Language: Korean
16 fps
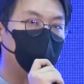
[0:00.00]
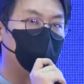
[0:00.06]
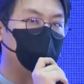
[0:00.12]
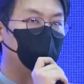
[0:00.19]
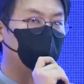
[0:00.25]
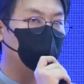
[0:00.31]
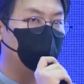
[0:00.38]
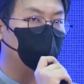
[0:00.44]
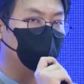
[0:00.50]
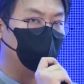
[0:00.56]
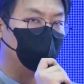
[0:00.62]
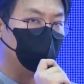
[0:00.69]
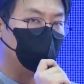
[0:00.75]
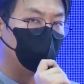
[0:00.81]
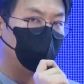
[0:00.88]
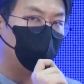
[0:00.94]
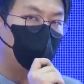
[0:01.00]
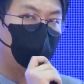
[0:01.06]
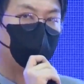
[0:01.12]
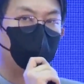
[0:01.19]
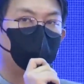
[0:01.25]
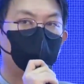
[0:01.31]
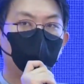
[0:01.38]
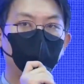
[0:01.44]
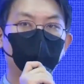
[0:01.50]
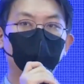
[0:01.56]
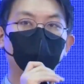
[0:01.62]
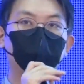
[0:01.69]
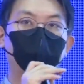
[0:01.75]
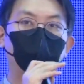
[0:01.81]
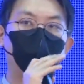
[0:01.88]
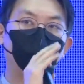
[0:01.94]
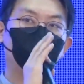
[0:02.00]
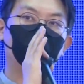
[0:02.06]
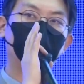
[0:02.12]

주안점을 두는 거는 현실적으로 지금 바로